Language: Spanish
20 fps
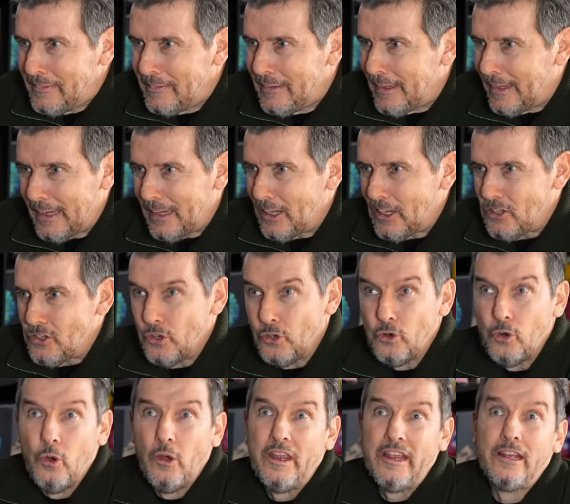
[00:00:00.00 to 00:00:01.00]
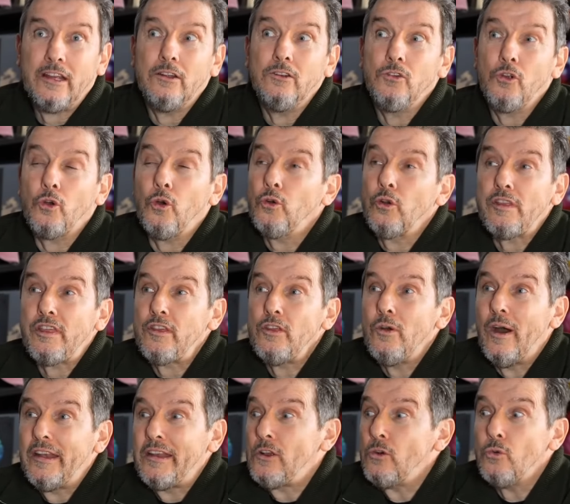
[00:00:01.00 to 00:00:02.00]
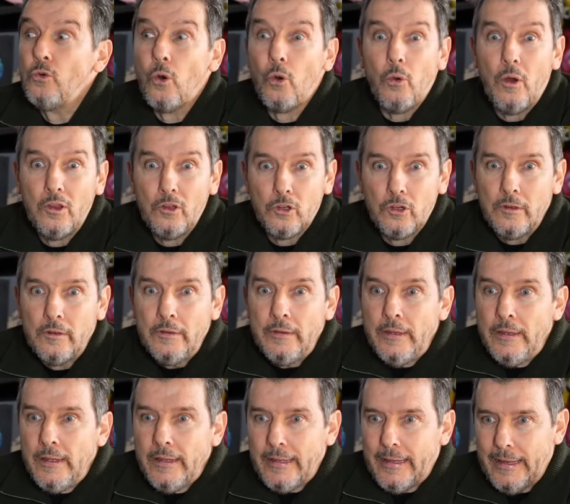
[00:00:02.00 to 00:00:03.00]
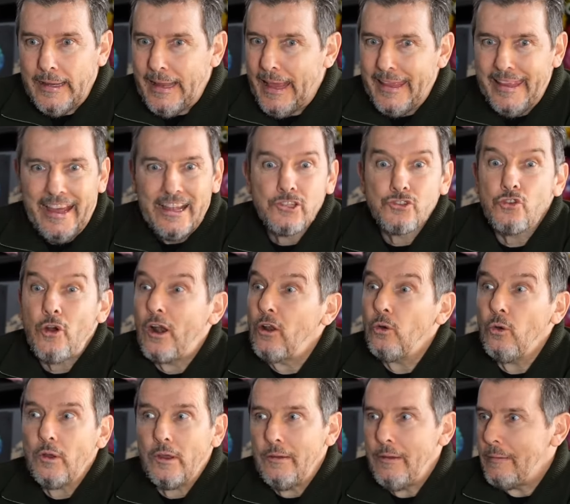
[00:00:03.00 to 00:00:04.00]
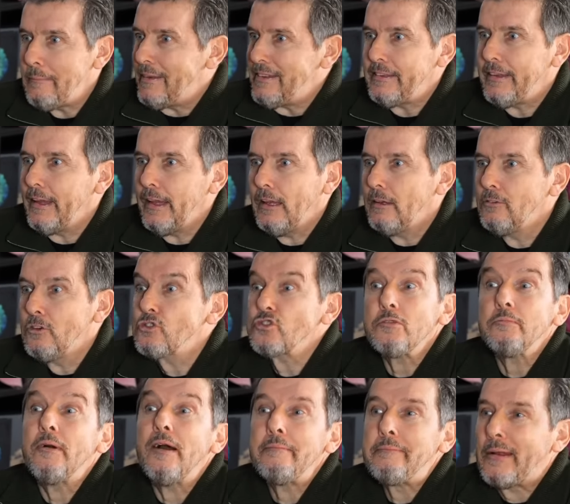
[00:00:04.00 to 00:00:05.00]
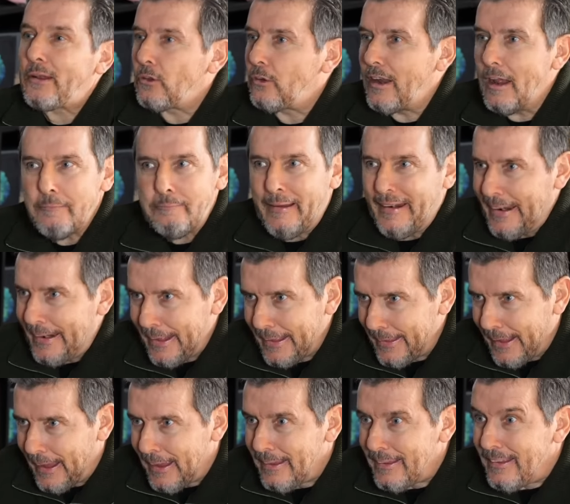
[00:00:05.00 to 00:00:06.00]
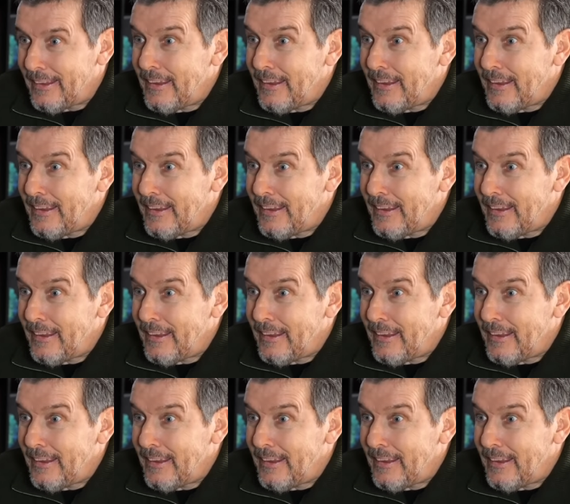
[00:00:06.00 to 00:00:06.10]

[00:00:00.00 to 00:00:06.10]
Eh, yo no he, conocido a ningún jugador que le haya hecho algo que obviamente no se pueda perdonar para nada.